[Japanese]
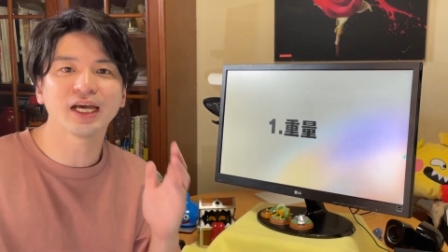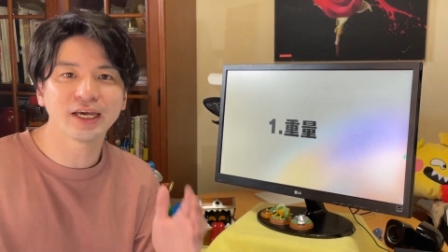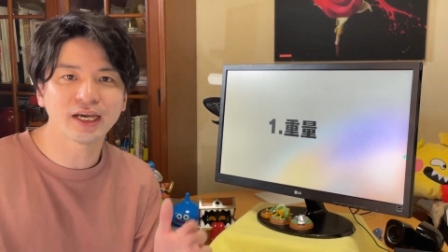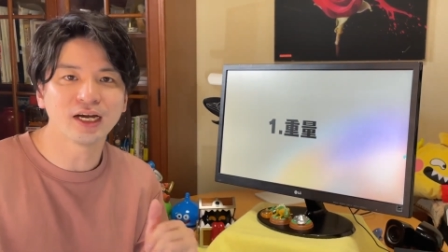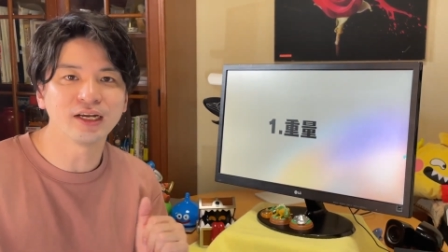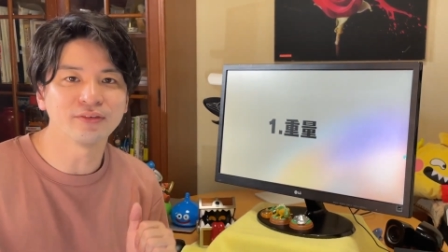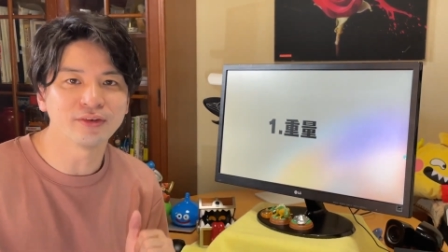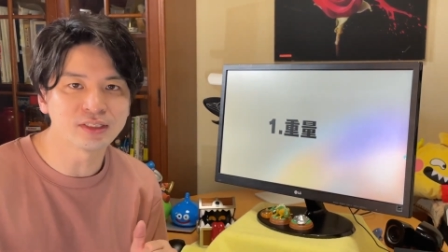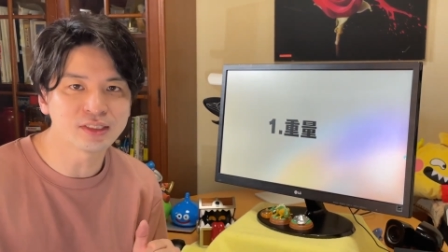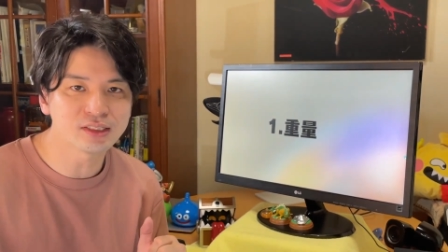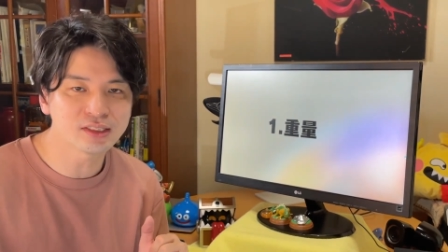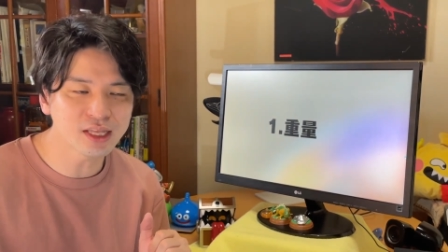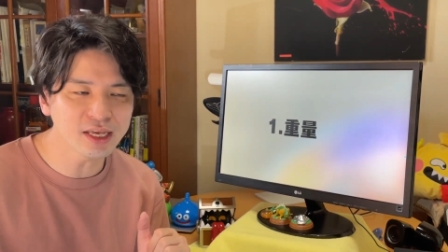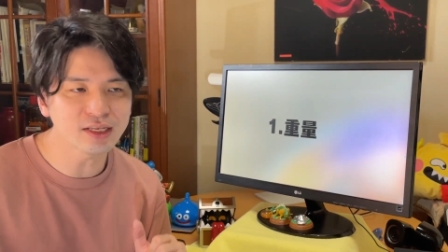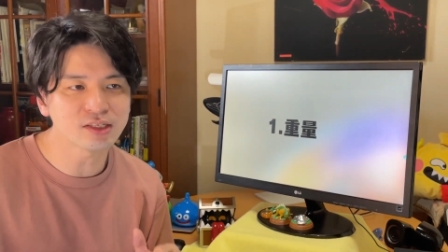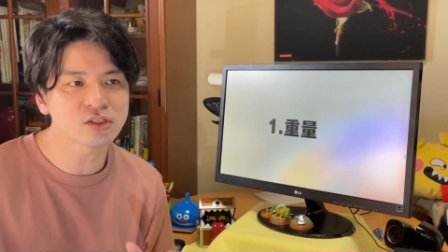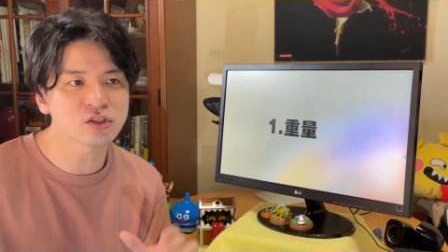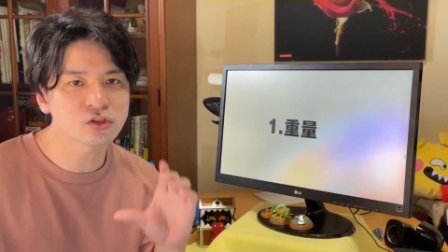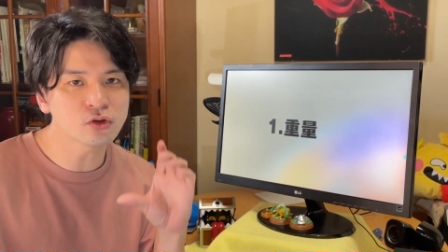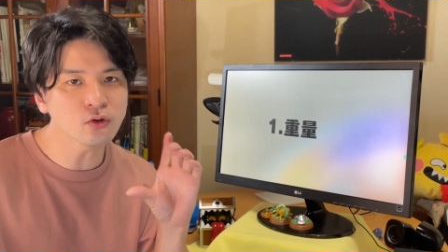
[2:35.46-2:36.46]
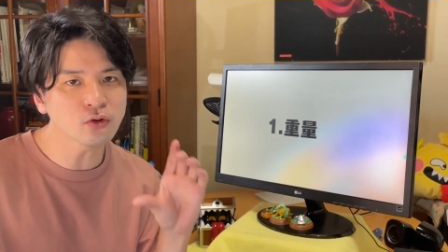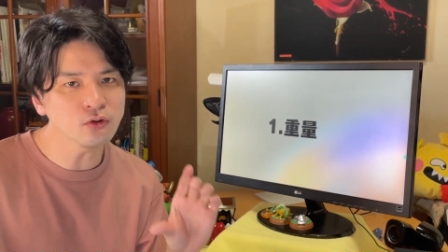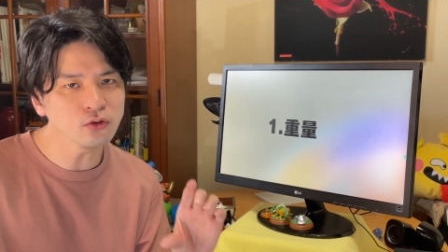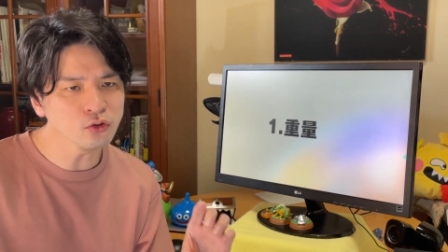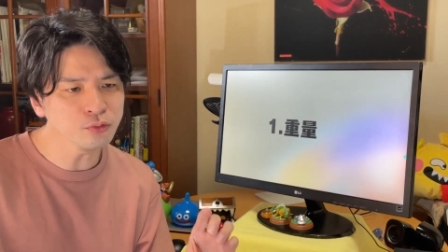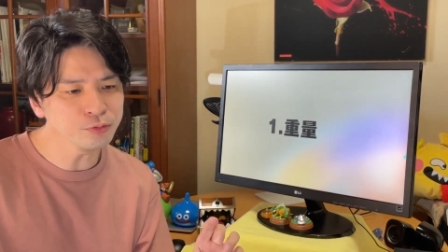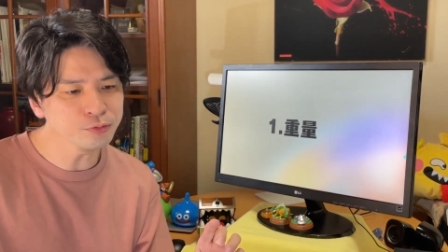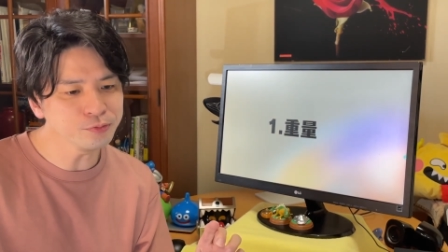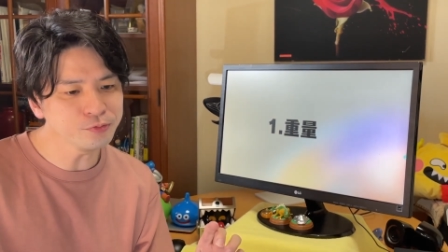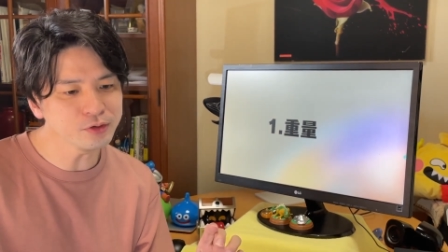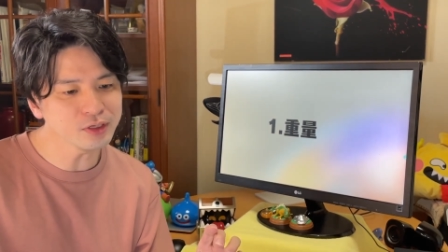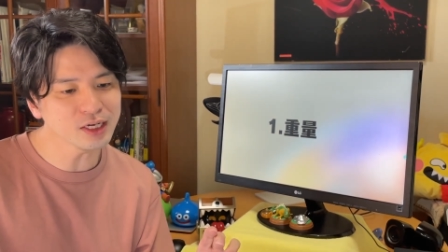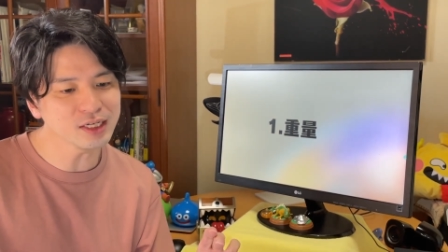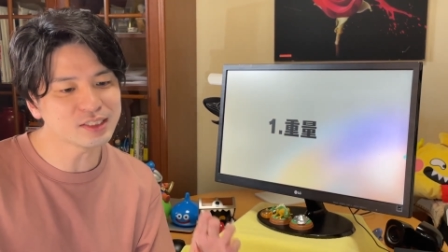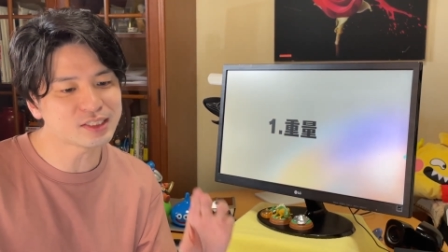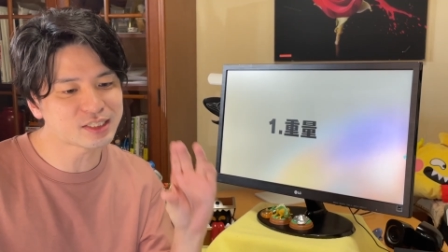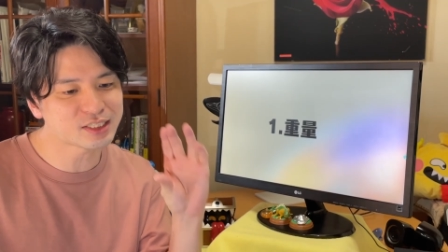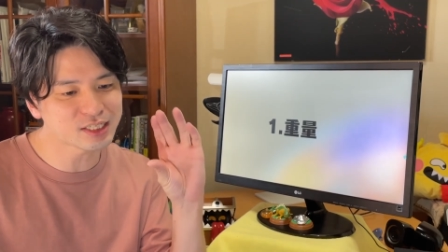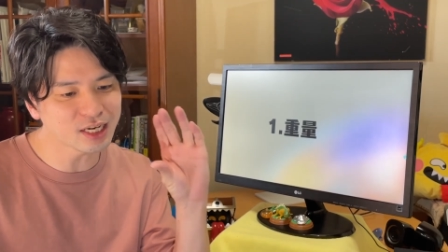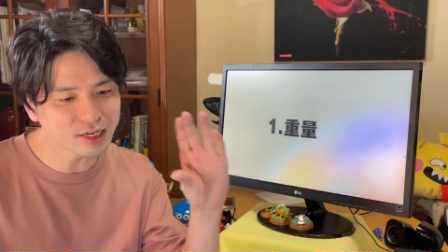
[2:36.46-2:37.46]
いがあります。で、そこの部分
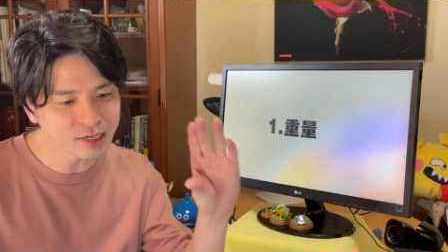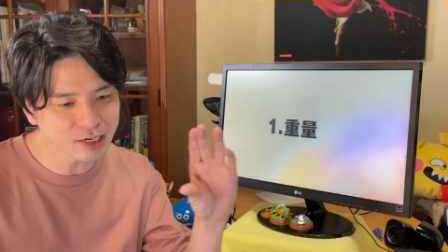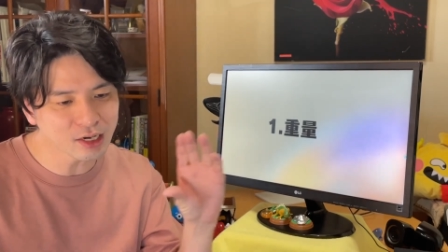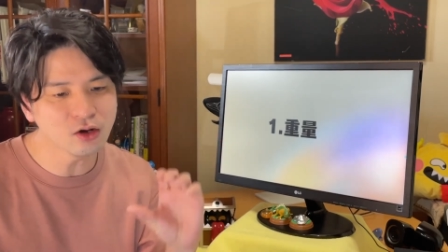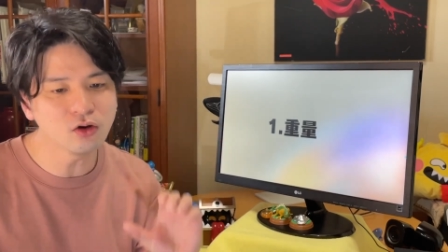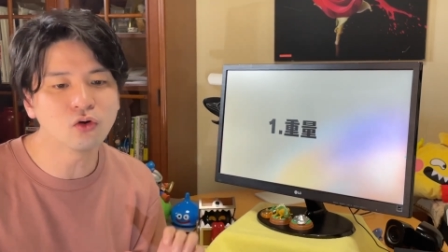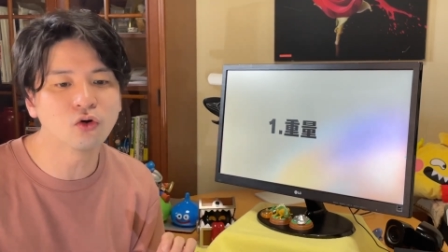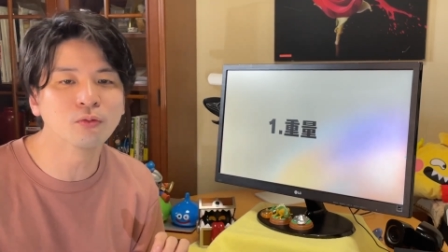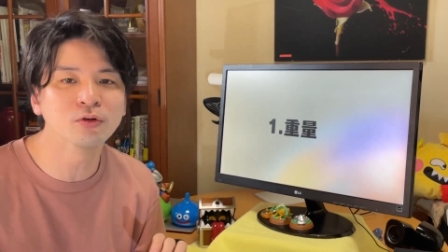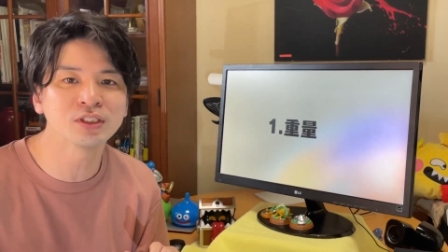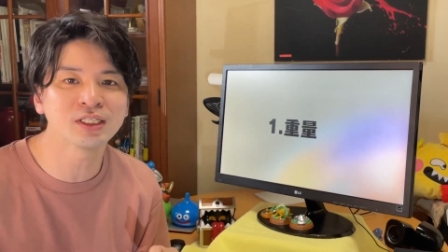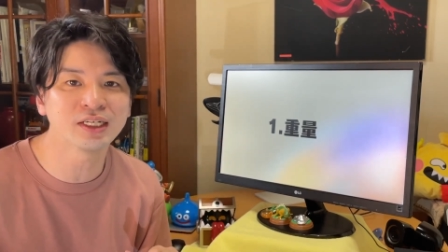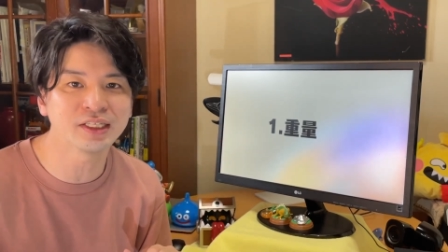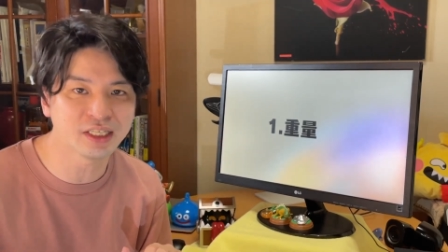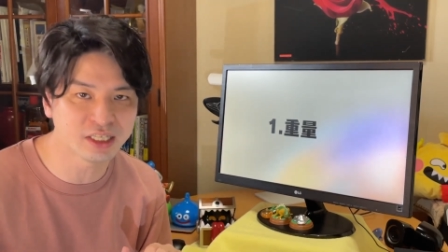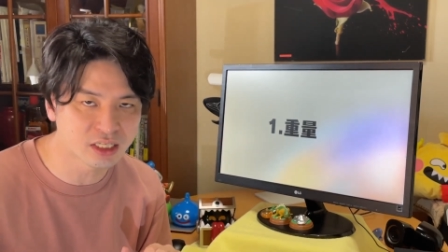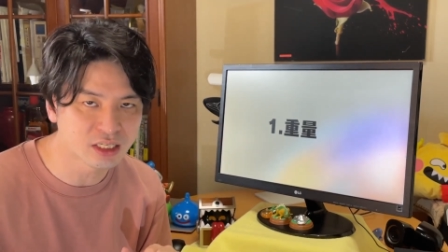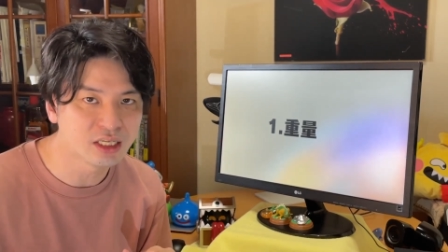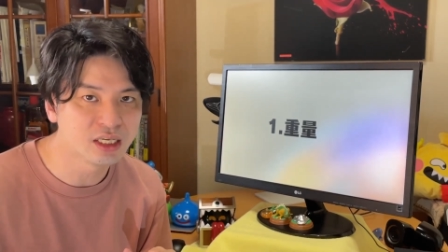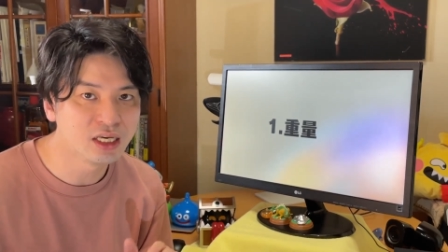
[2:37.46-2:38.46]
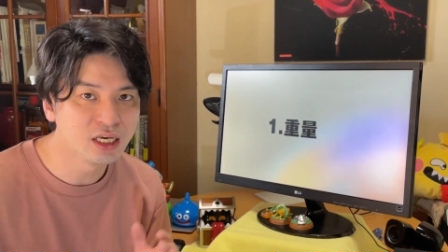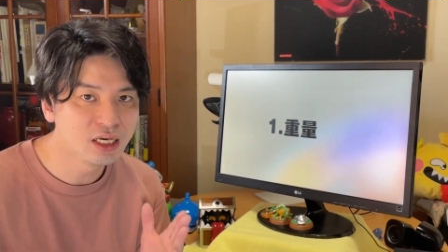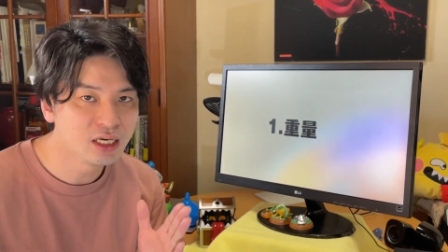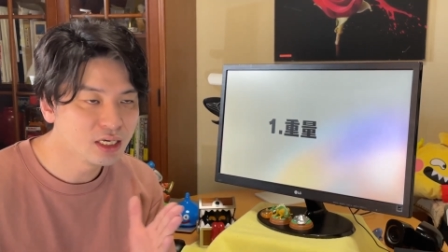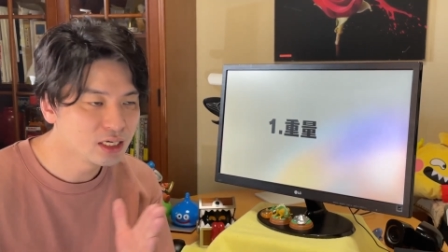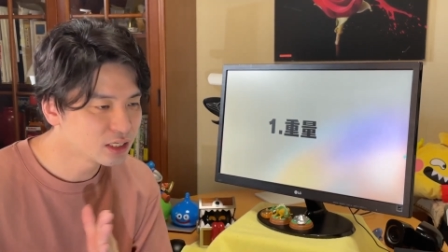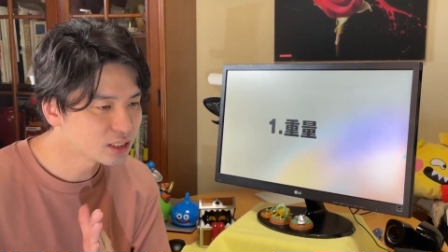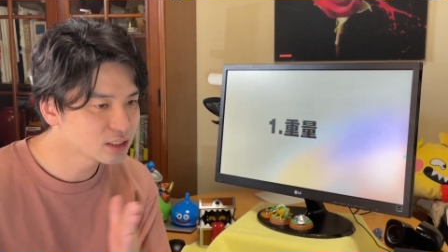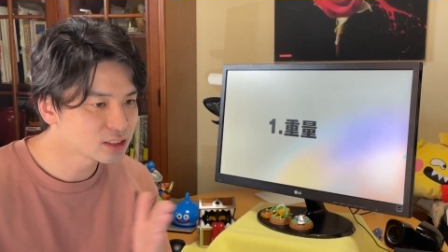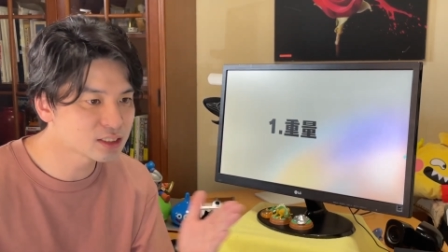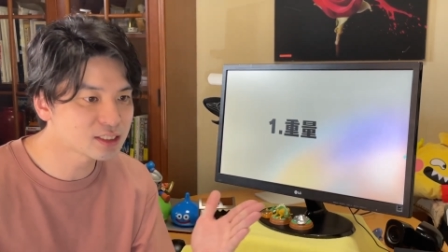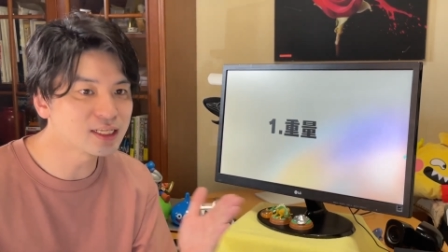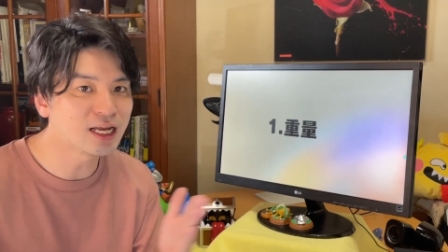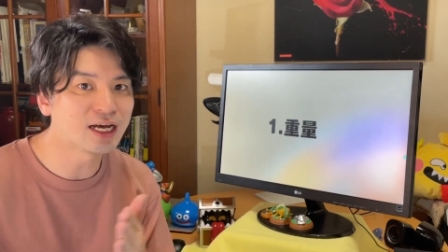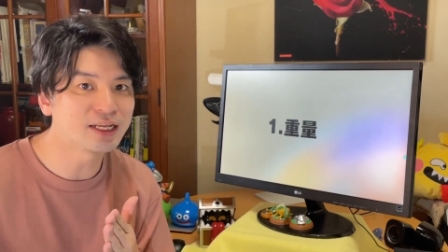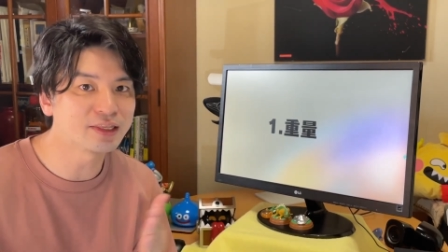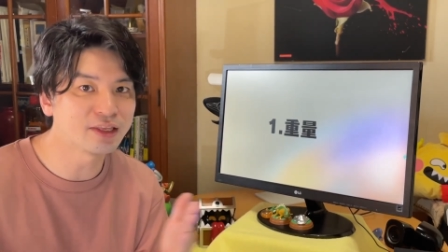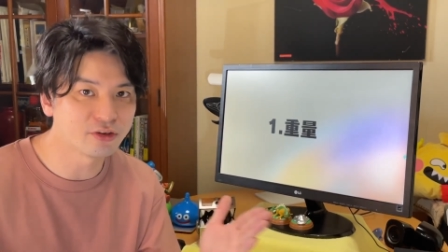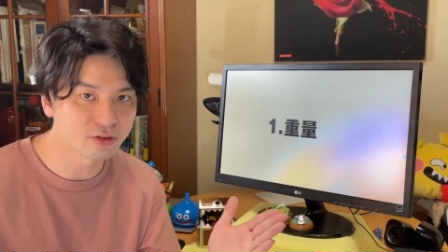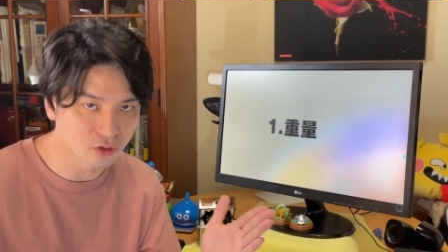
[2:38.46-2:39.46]
が若干重さに繋
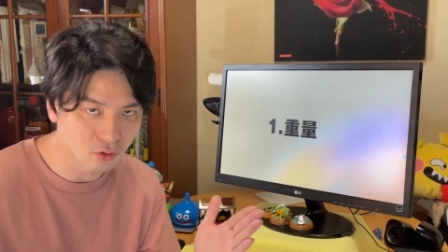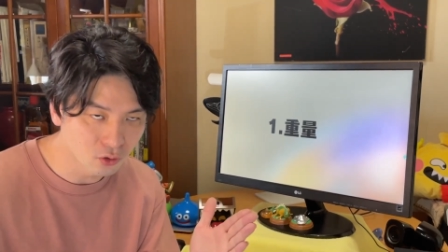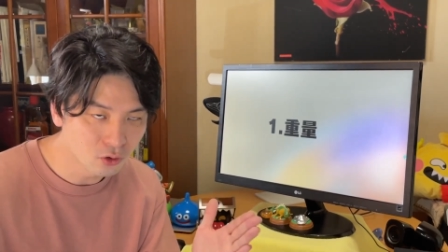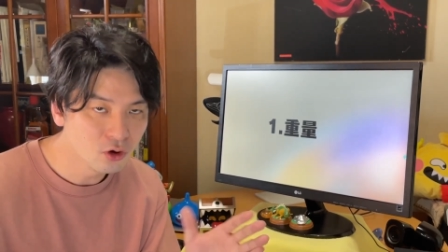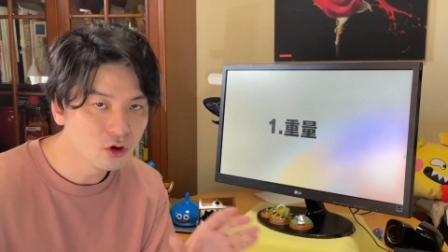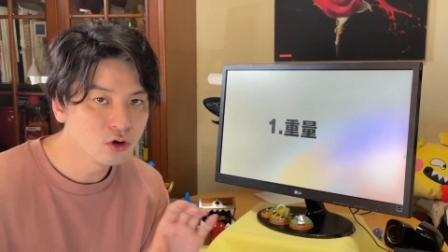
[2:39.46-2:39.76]
がっていると。